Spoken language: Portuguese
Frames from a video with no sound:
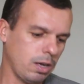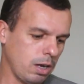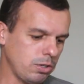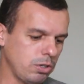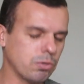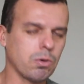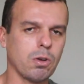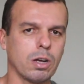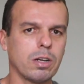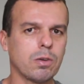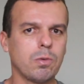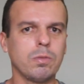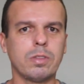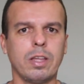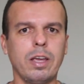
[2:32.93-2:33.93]
a gente coloca
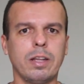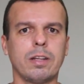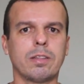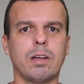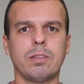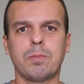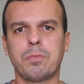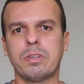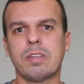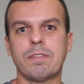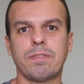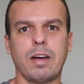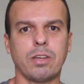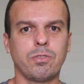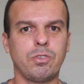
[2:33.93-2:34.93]
container e tal, depois é
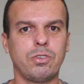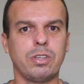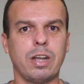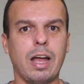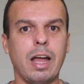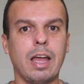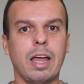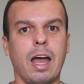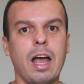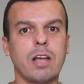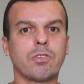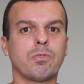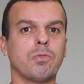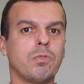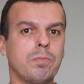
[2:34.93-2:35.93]
fácil de tirar,
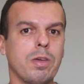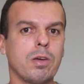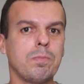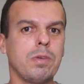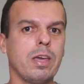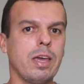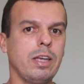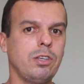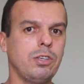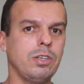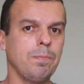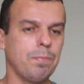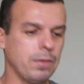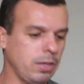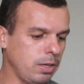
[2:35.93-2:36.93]
ajuda o meio ambiente
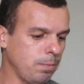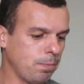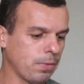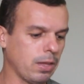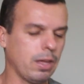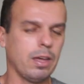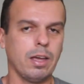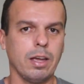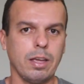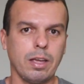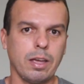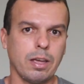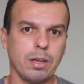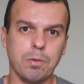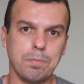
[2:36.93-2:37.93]
e
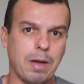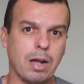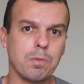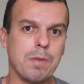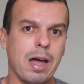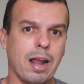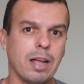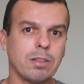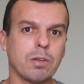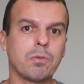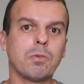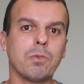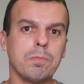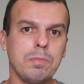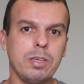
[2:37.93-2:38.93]
é, eu pago barato,
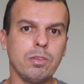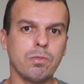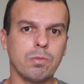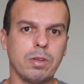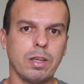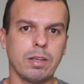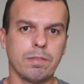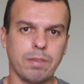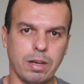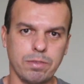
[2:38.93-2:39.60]
economizo, né?